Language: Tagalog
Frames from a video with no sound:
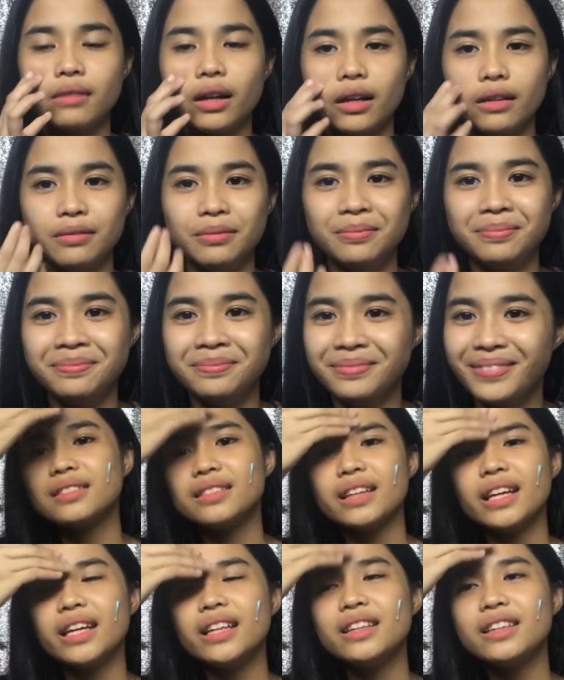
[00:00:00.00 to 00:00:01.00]
ay,
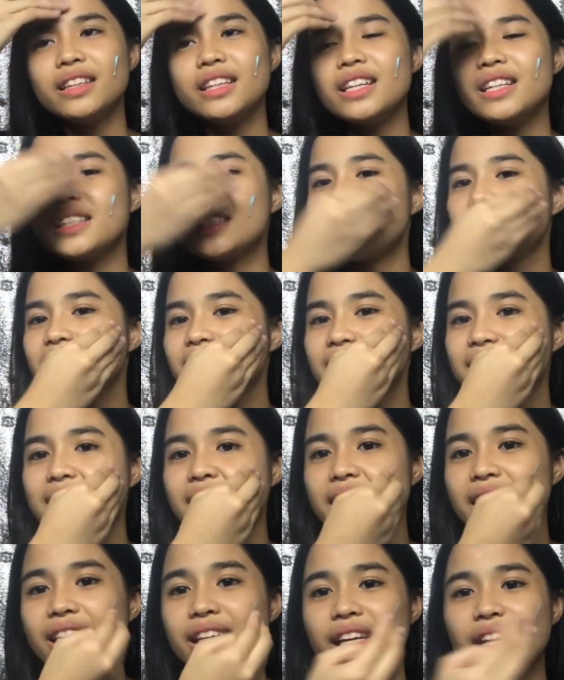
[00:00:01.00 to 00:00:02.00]
hindi siya
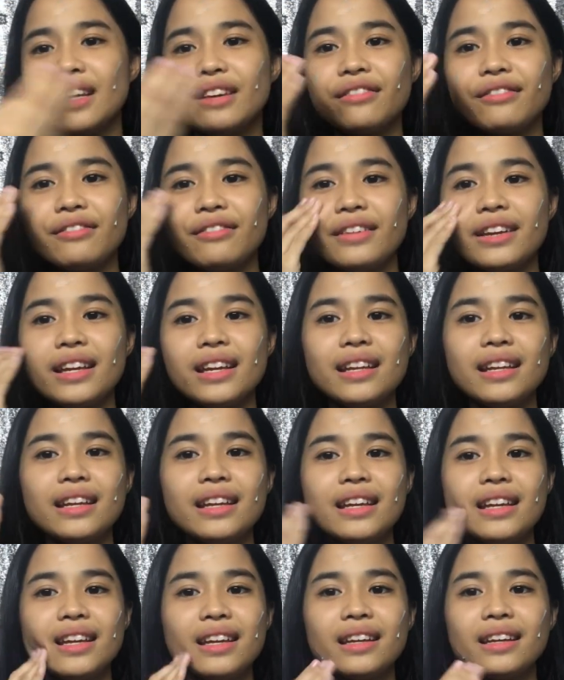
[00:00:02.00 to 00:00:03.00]
sticky
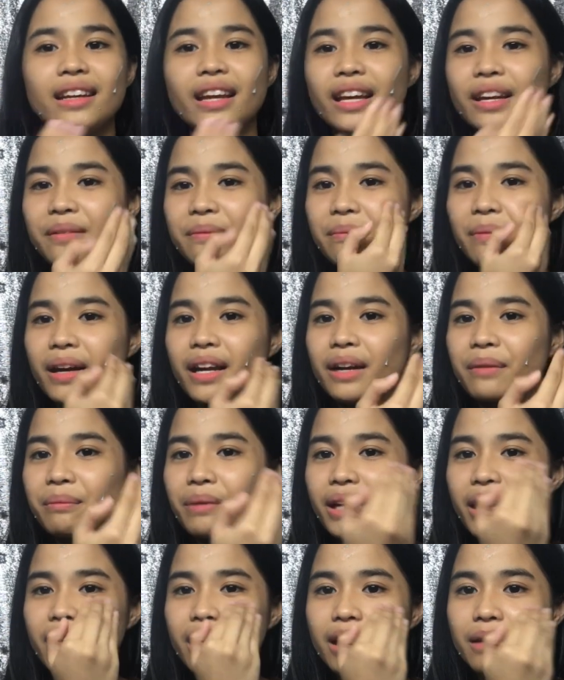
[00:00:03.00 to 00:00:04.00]
feeling. Like, parang
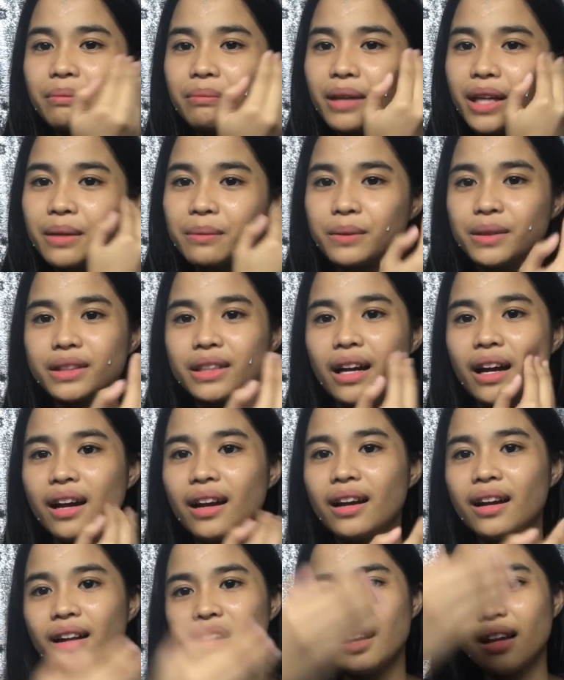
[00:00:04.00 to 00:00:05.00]
pag in-apply mo
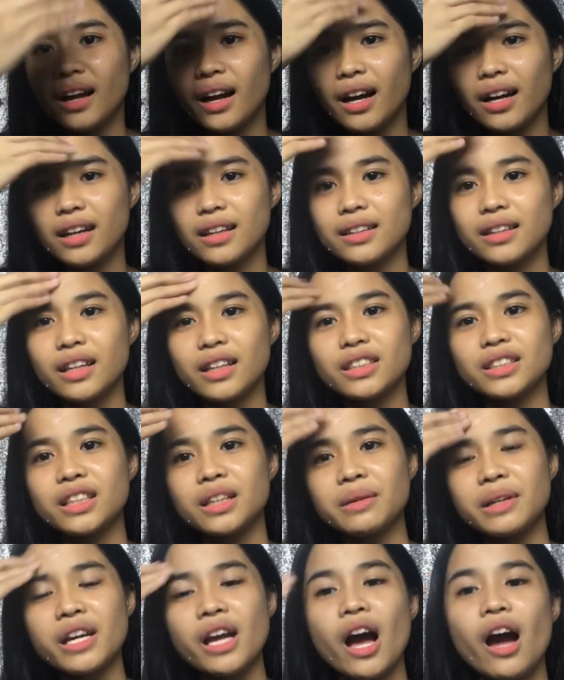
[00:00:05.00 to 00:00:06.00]
siya, agad lang
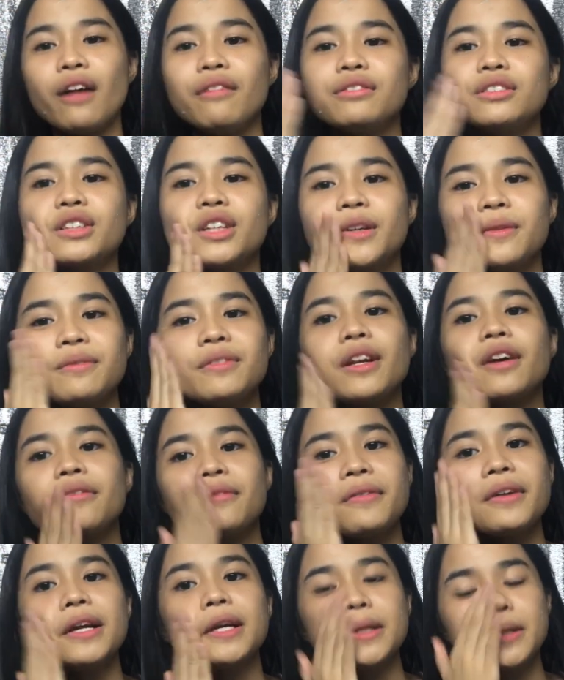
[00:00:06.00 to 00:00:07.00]
siyang i-absorb ng
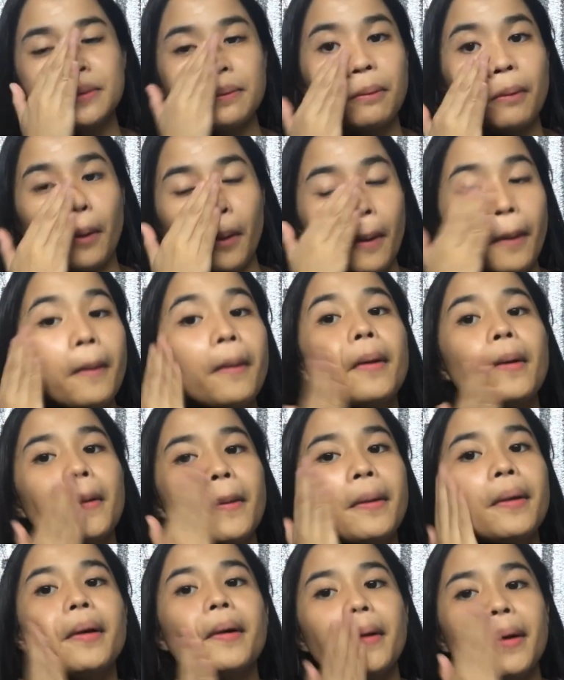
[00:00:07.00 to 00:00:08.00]
face mo.
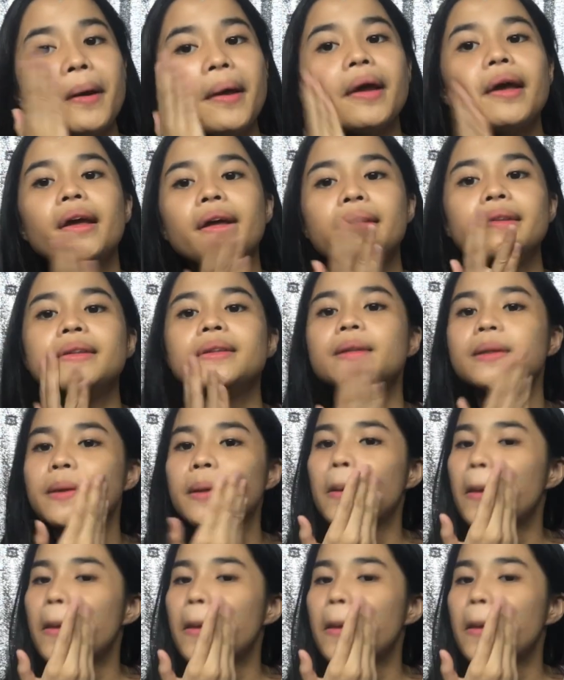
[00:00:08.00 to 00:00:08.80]
And,